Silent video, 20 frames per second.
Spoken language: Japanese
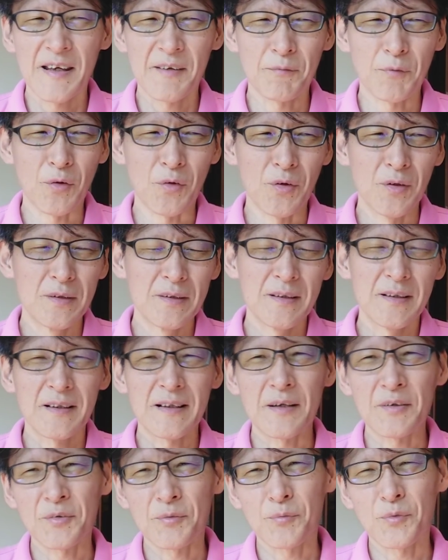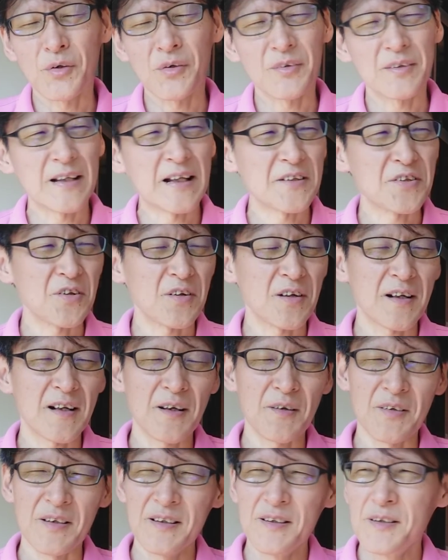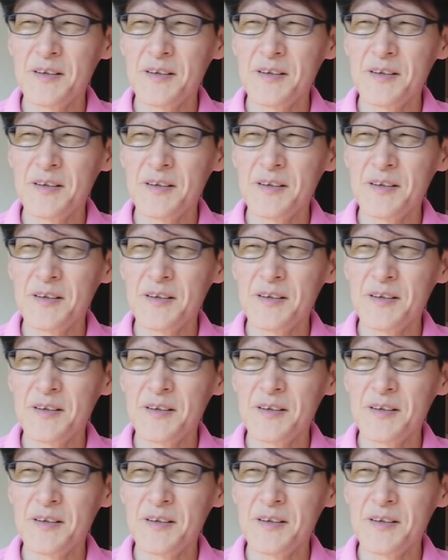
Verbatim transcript: もう、あの、もう、なんていうのかな、